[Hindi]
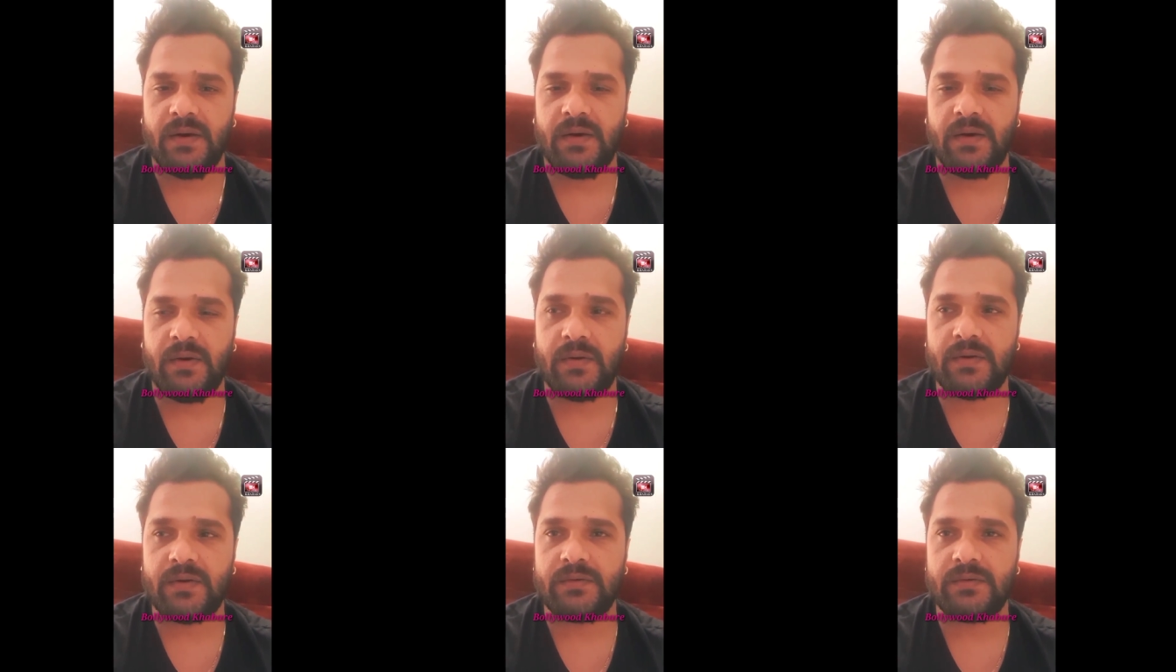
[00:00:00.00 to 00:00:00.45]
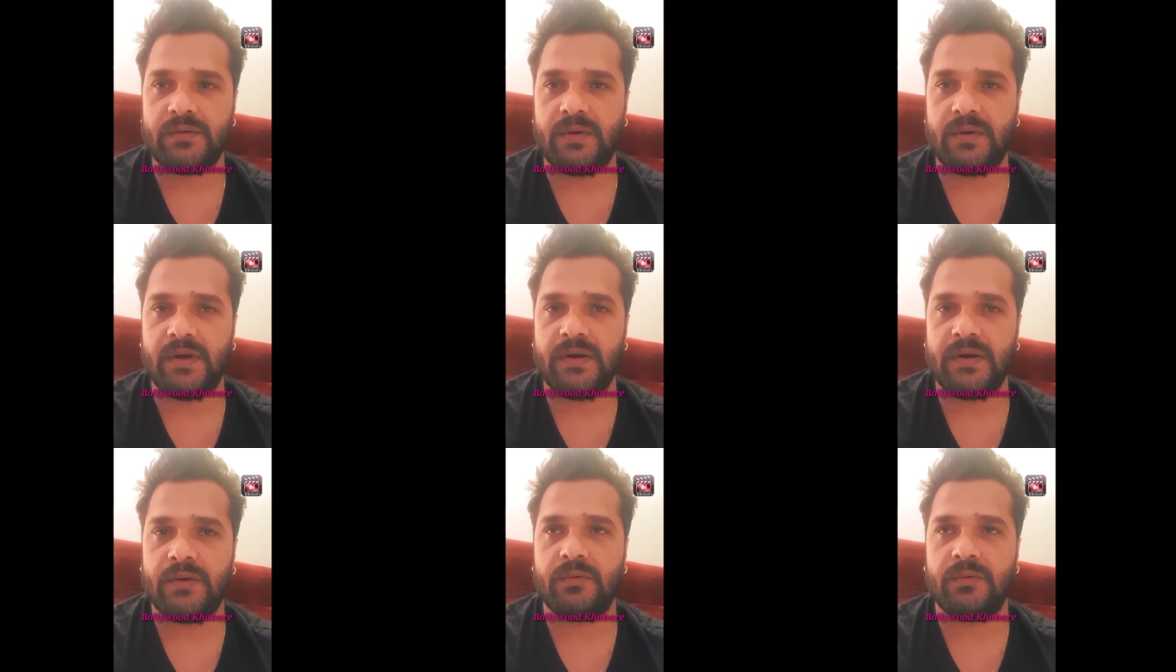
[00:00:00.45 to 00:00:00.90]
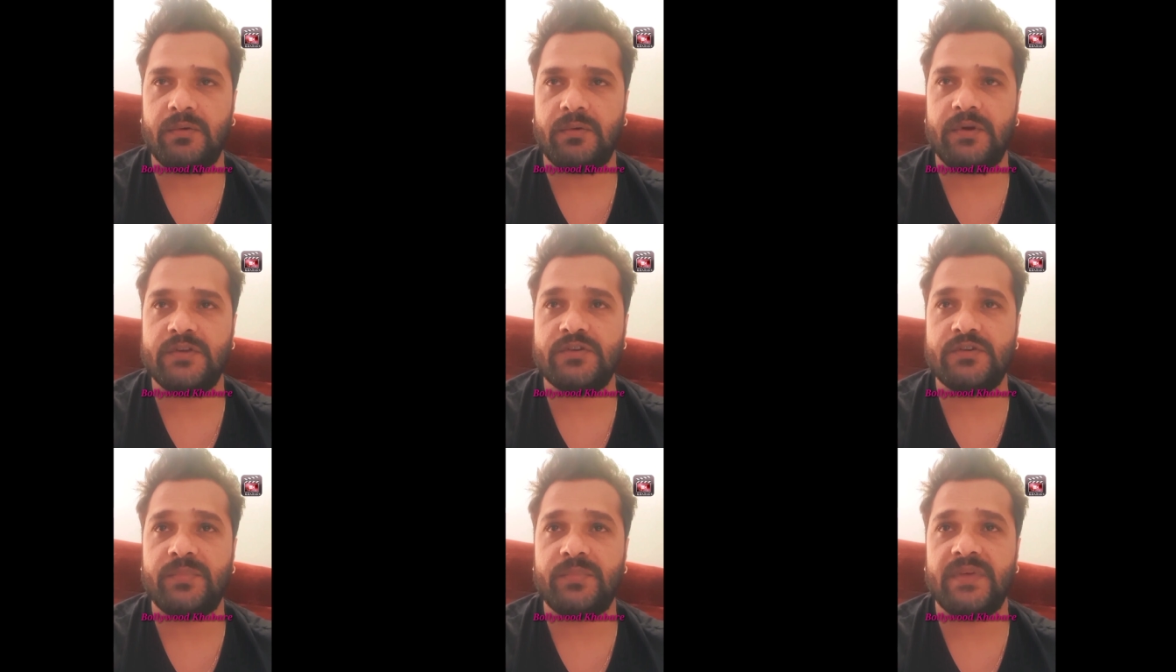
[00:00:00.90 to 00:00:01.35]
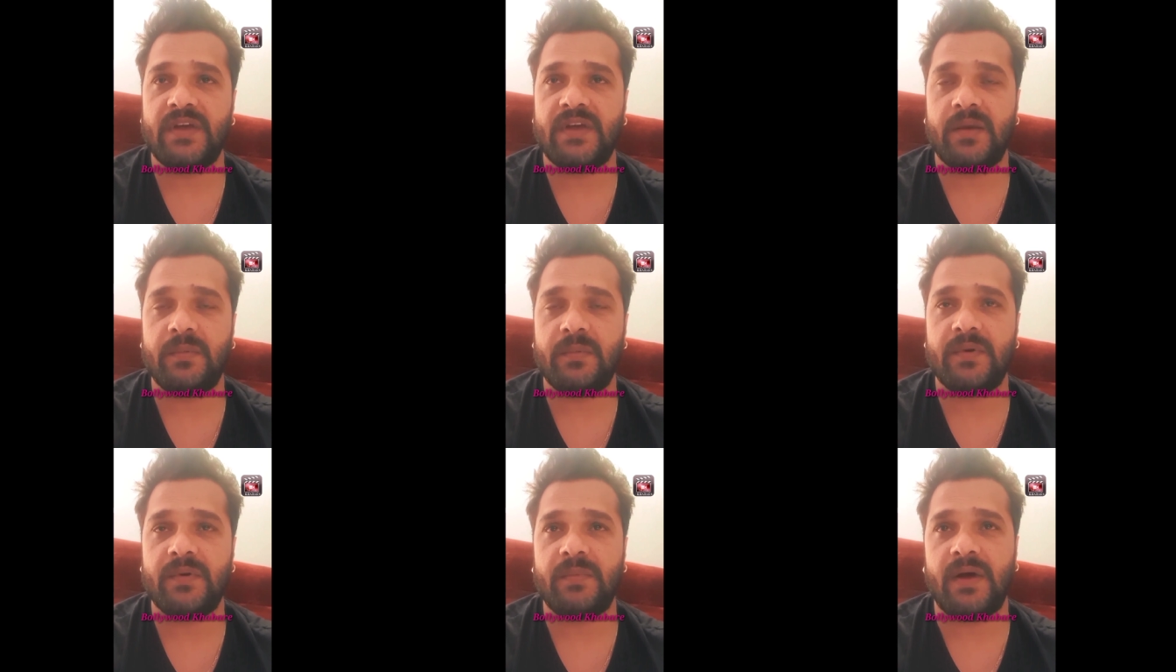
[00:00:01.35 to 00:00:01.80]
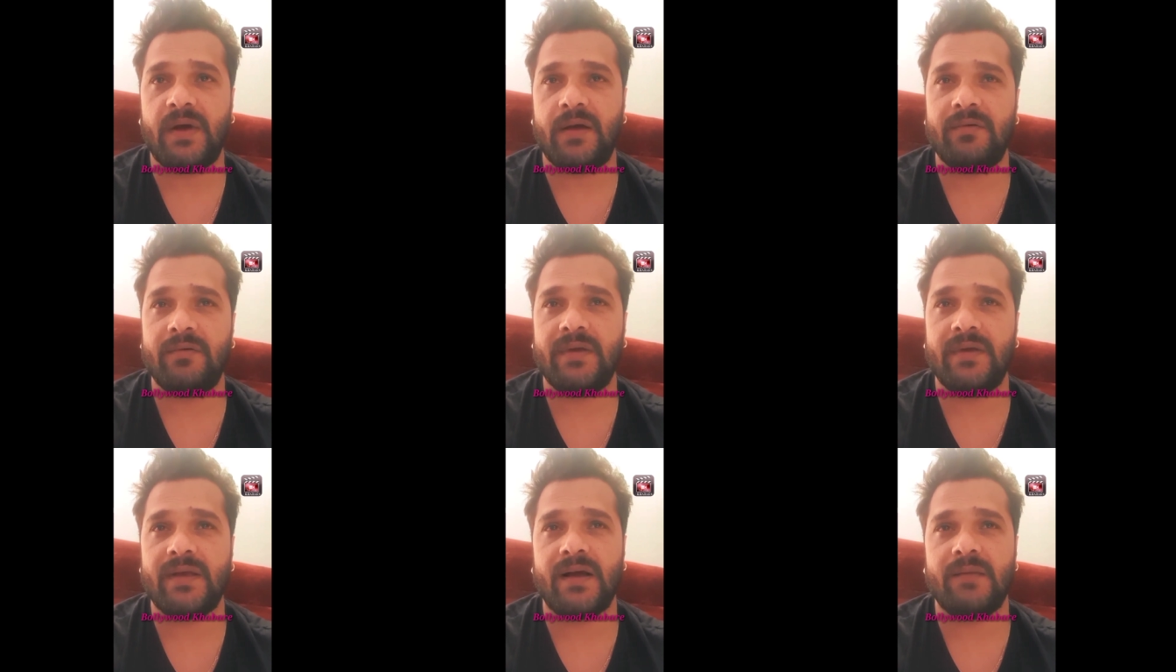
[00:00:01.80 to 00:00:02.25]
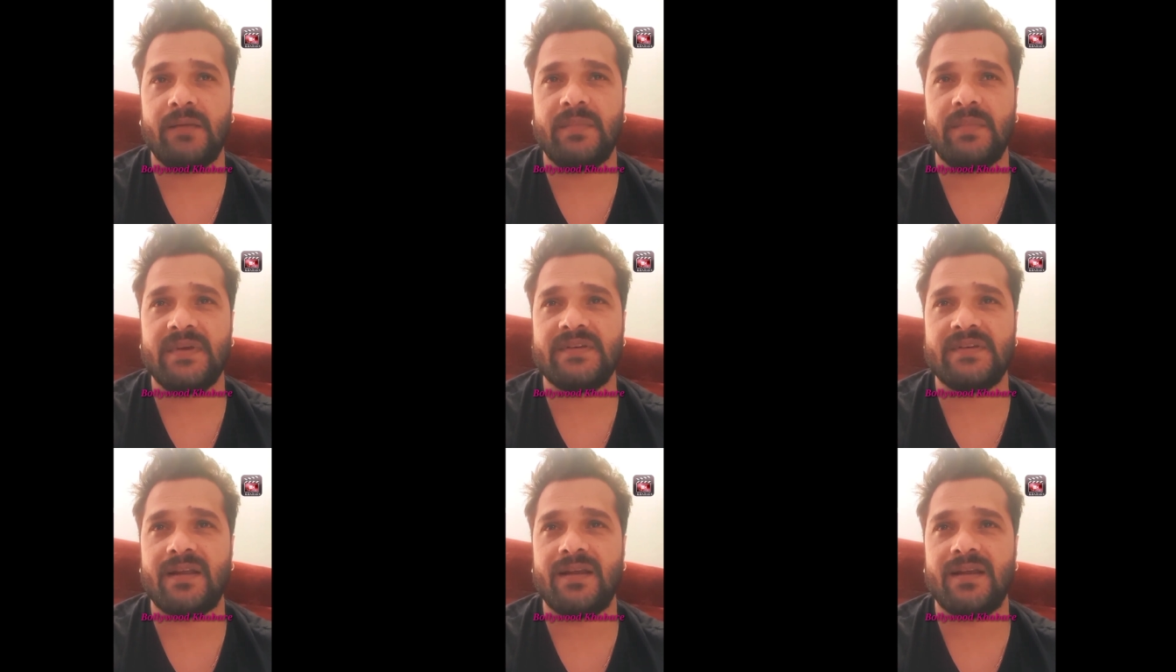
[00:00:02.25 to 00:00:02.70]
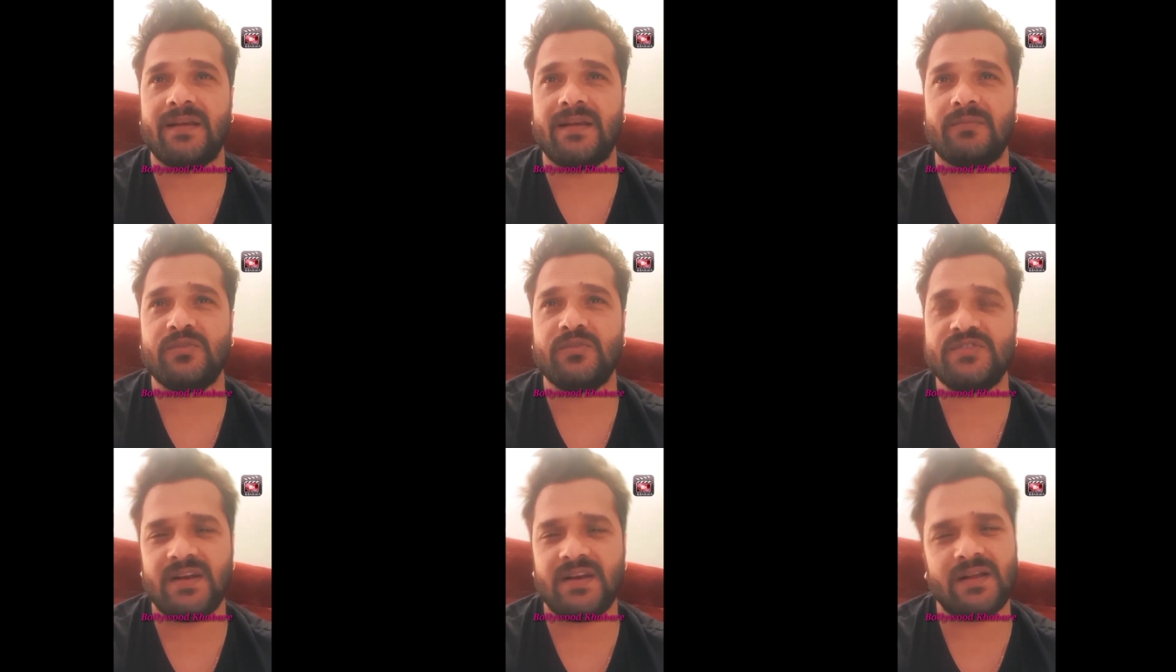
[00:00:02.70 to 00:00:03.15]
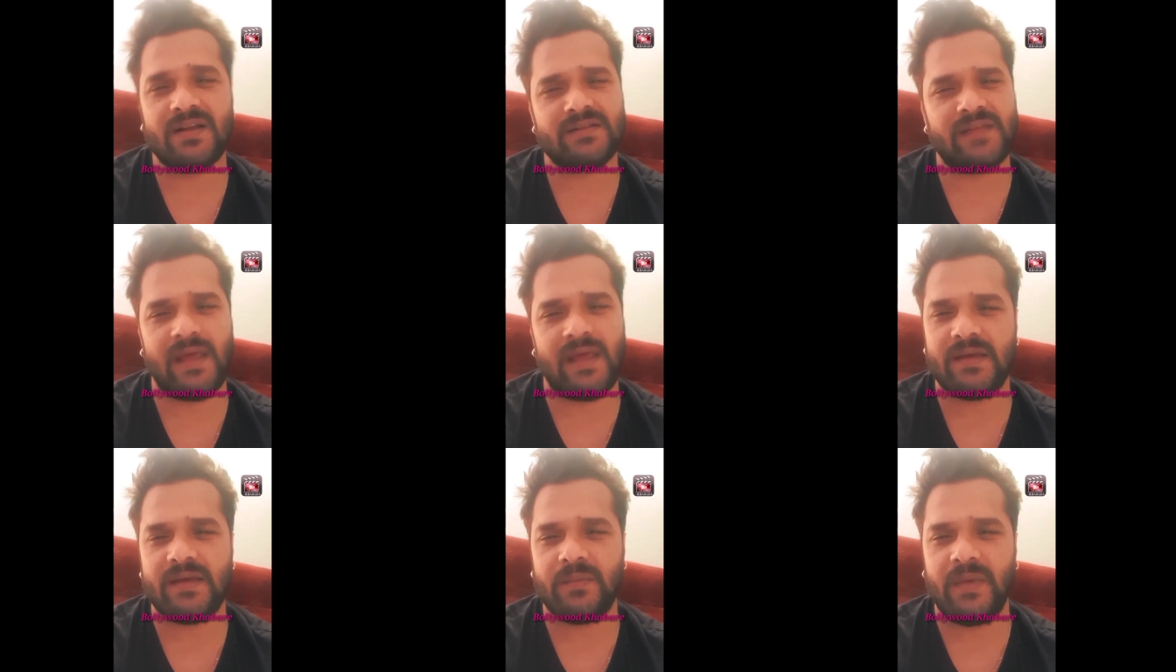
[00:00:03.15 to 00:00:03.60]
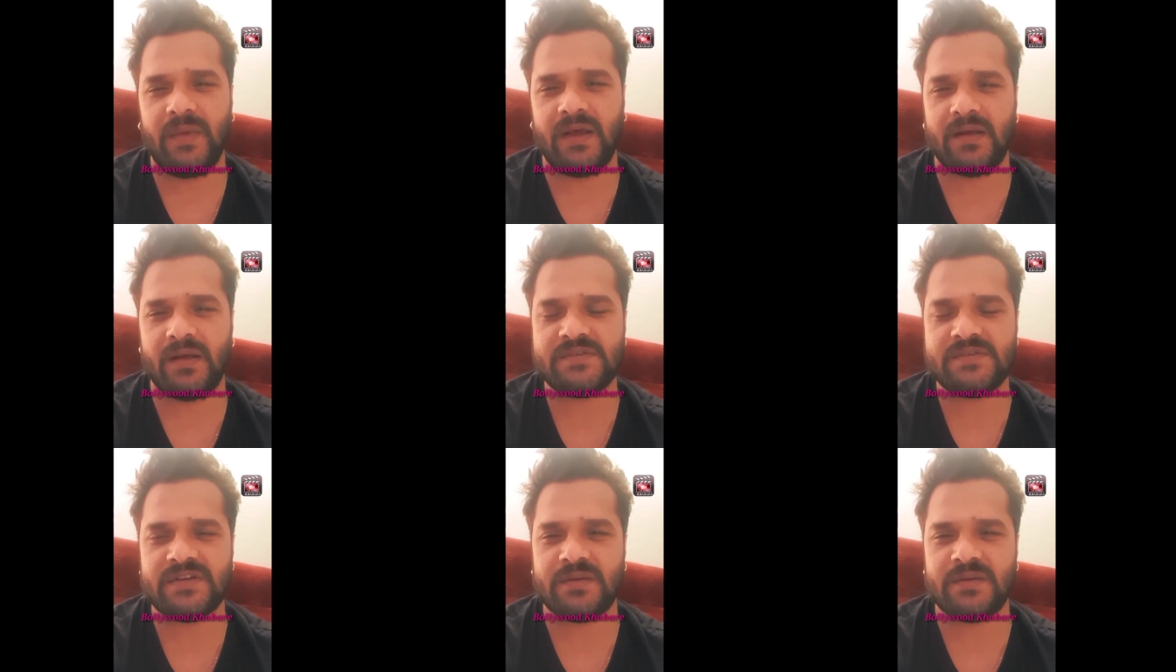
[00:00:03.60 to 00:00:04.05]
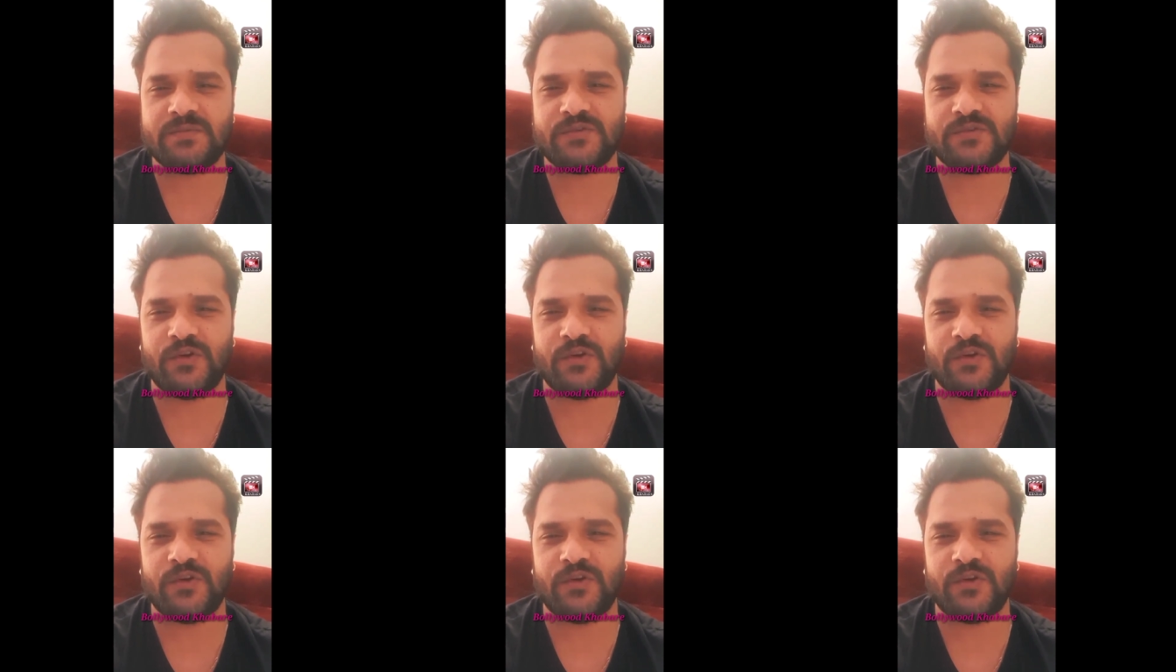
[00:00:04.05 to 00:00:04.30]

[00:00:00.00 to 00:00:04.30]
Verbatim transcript: और दुल्हन वही जो पिया मन भावे का मैं ट्रेलर मुझे लगता है कि मैं कम से कम